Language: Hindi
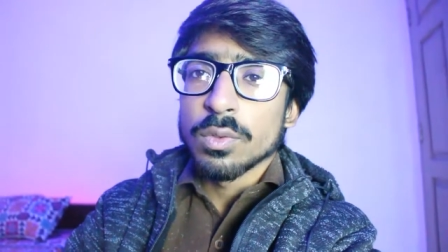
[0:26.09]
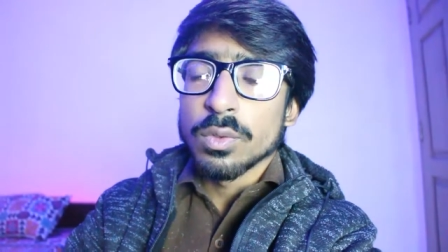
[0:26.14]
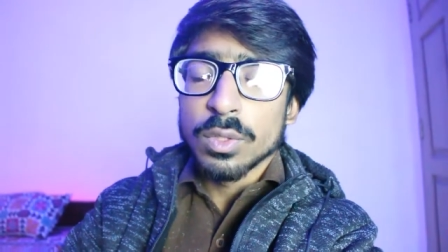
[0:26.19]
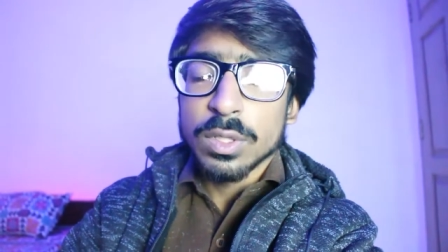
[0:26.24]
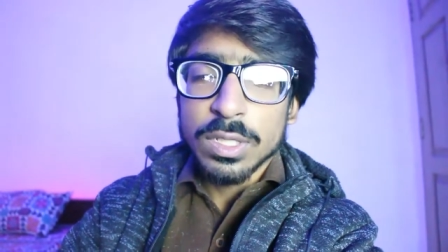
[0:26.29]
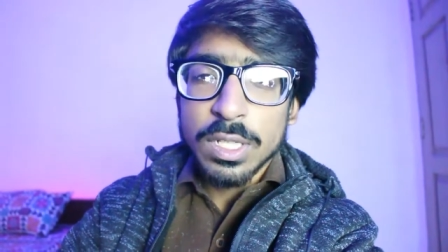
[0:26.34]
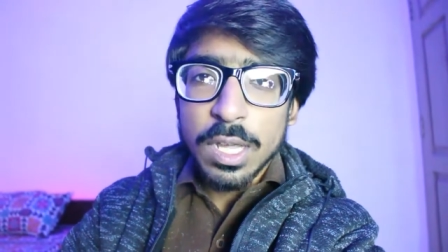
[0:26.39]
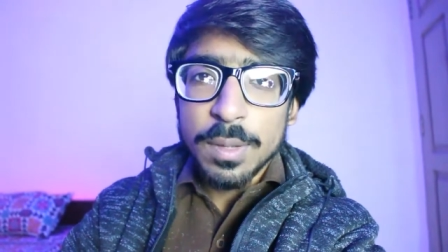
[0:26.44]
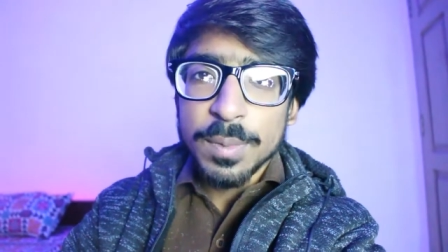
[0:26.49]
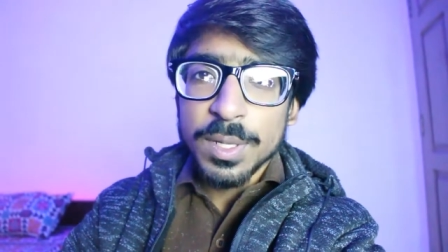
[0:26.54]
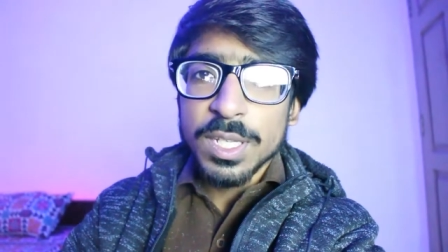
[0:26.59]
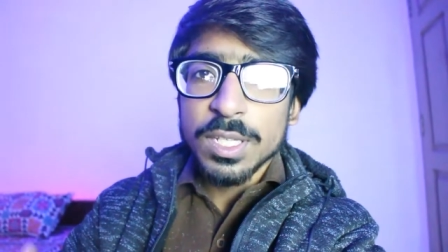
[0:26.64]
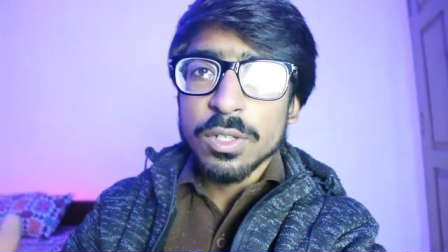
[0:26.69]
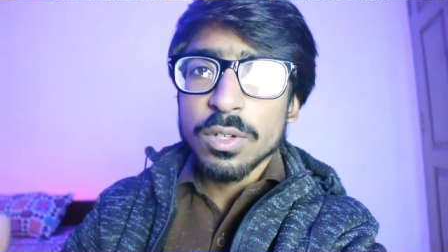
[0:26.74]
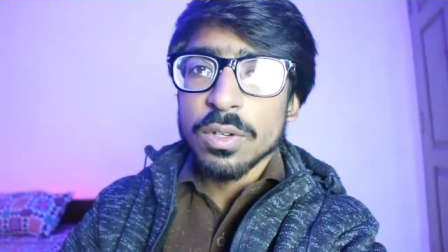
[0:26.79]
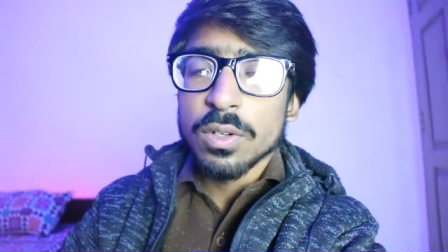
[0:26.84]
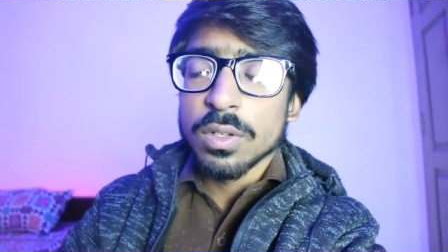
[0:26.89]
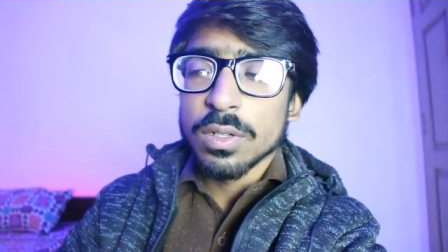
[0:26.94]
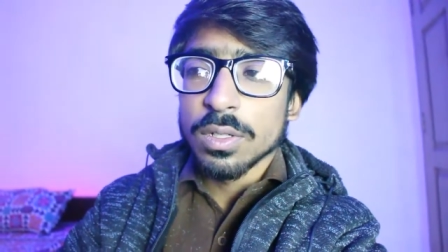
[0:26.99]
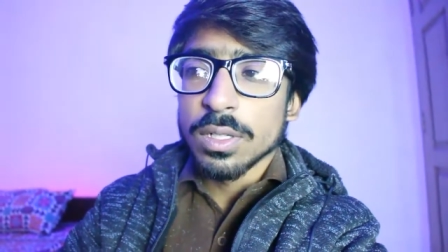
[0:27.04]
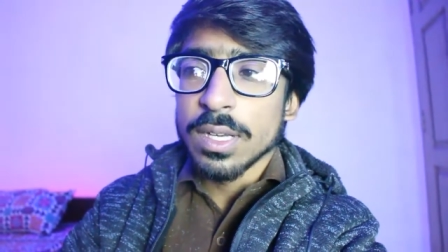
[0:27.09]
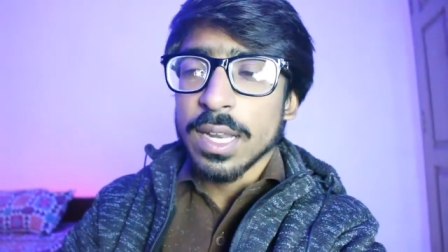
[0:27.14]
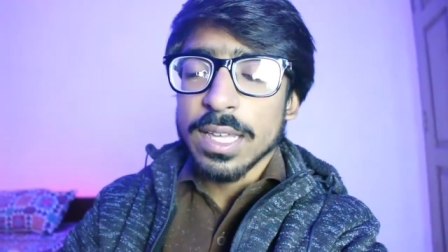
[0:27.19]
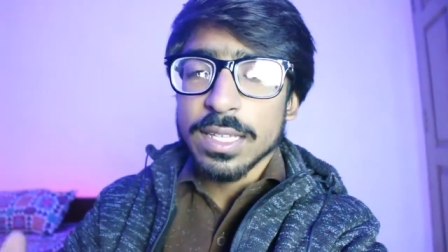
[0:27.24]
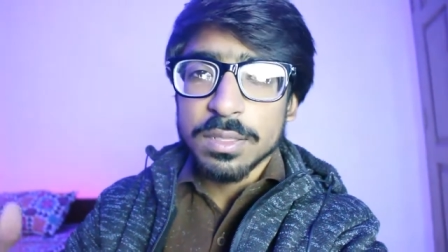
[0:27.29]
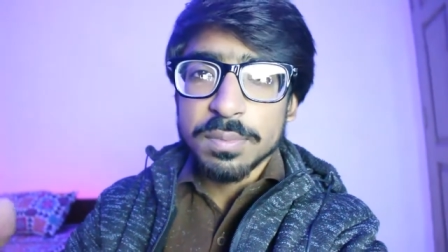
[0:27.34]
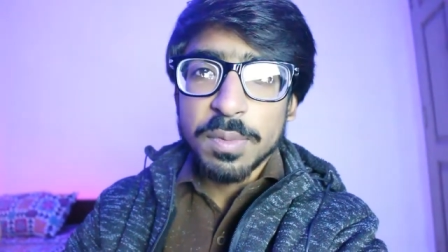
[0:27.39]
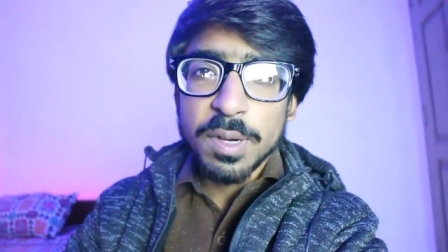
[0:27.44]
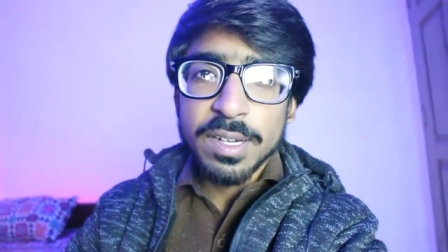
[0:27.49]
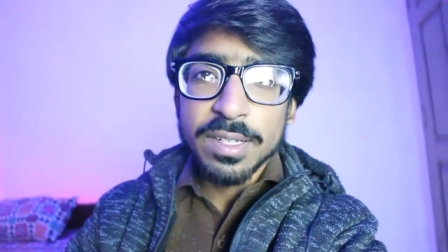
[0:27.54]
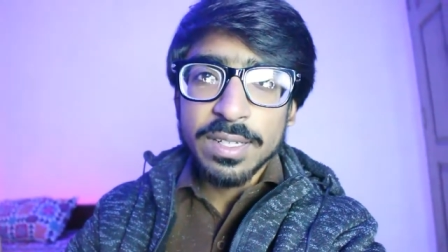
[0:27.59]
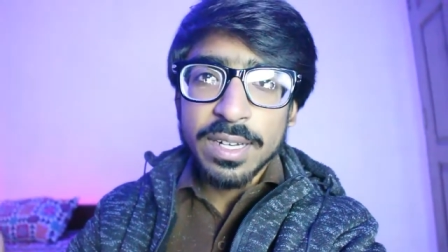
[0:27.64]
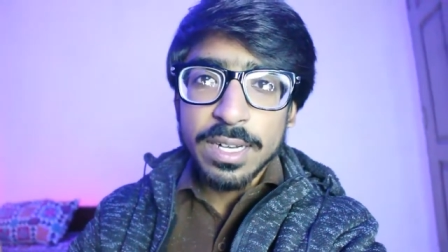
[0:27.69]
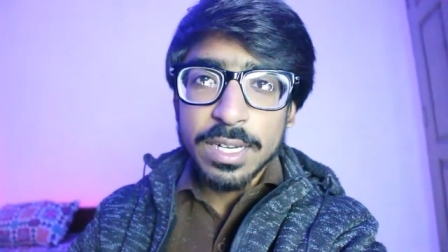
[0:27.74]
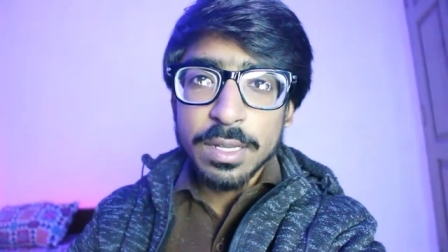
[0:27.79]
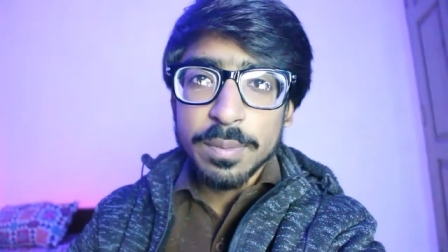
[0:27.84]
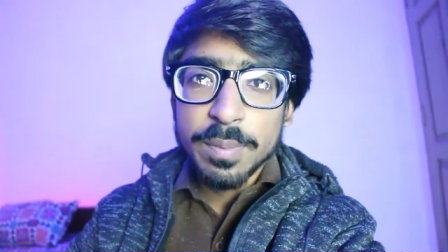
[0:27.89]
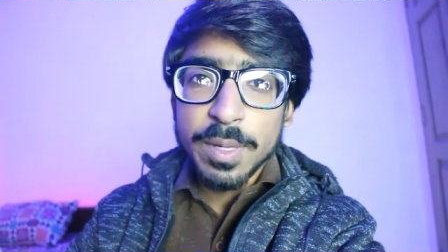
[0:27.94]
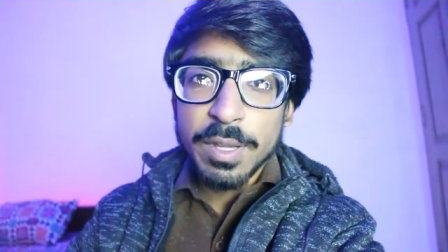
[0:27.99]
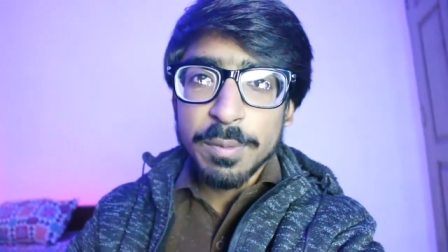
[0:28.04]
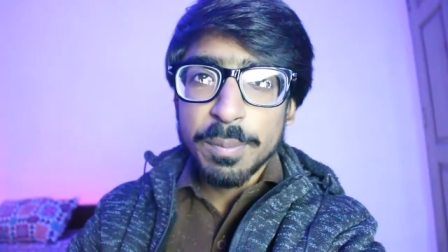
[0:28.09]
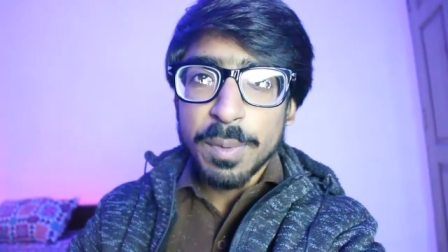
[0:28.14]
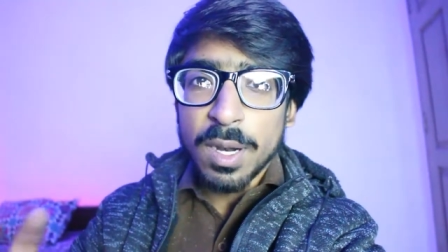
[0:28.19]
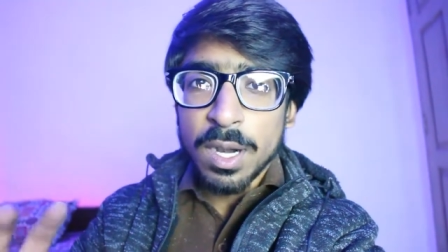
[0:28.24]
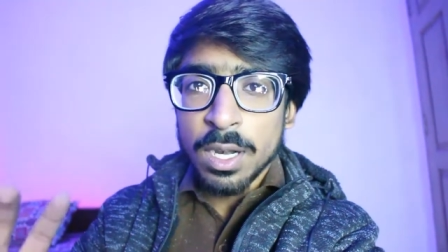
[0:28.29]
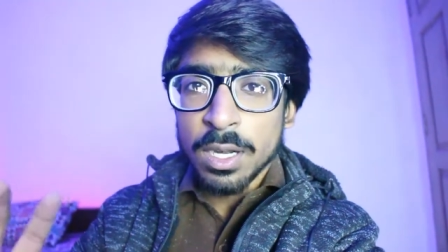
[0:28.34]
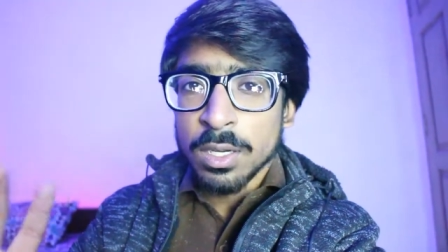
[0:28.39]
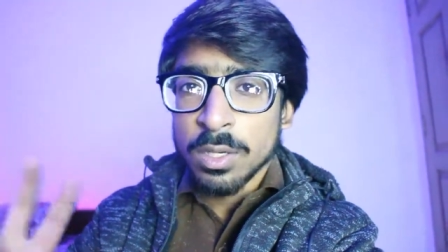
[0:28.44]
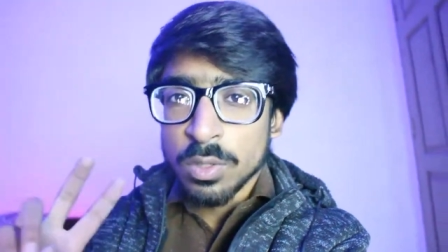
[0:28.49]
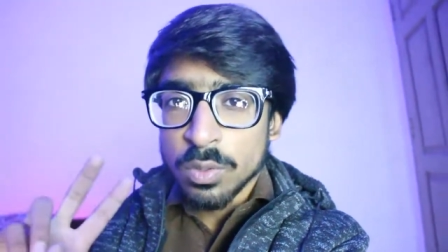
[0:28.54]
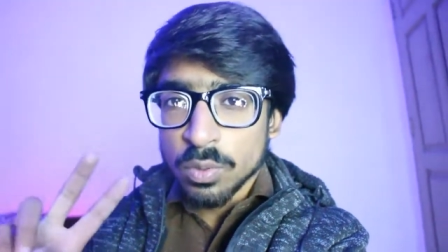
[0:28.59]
उसका भी जो नेक्स्ट बर्ड सेटअप है पार्ट